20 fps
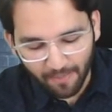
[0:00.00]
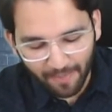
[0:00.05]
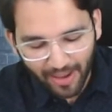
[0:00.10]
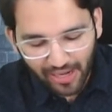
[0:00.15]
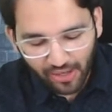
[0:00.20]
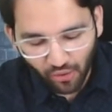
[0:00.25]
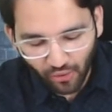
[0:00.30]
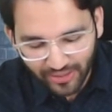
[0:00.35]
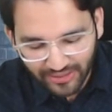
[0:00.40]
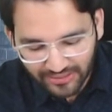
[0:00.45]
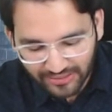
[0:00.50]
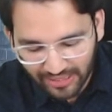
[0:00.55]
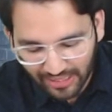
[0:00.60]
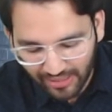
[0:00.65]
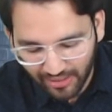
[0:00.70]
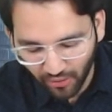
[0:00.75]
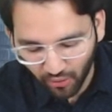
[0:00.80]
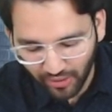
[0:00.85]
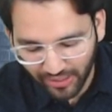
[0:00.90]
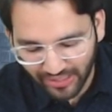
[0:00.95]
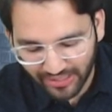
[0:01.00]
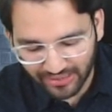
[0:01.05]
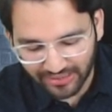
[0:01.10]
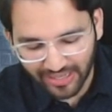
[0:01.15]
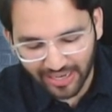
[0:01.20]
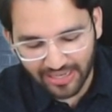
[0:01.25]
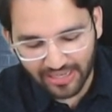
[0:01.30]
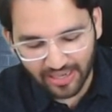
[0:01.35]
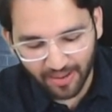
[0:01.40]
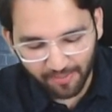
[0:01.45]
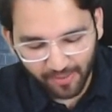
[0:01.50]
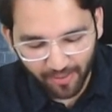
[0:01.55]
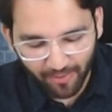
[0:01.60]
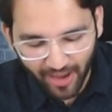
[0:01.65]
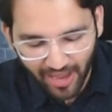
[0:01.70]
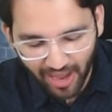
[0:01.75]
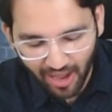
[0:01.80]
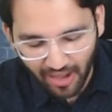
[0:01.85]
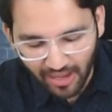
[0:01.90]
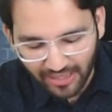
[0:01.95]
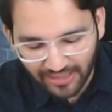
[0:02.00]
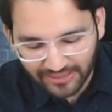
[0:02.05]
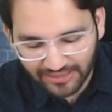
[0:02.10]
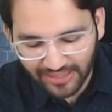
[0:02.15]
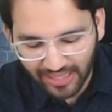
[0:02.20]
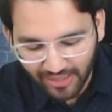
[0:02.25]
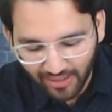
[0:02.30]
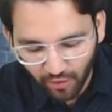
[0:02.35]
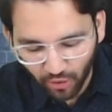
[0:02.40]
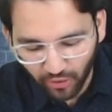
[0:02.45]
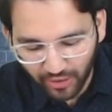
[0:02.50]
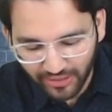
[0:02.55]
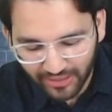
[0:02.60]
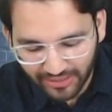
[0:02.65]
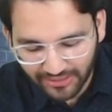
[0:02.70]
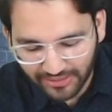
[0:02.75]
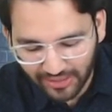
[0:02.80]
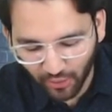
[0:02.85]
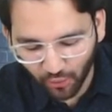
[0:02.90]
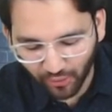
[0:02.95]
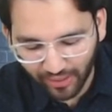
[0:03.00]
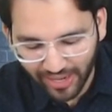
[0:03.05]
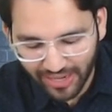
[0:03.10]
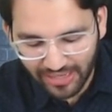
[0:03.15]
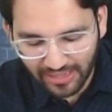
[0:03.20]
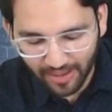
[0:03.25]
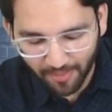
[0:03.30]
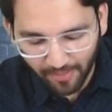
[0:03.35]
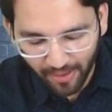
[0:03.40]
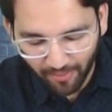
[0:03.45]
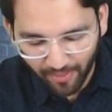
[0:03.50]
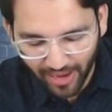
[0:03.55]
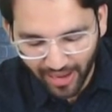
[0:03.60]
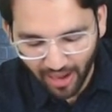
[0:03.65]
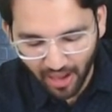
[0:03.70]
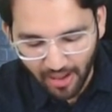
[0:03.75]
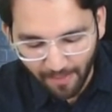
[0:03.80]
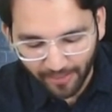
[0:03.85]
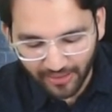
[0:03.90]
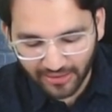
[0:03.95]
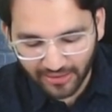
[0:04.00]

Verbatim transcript: मान लो इस साल इन्होंने कितना इनकम कमाया इस साल इन्होंने दस करोड़ का इनकम कमाया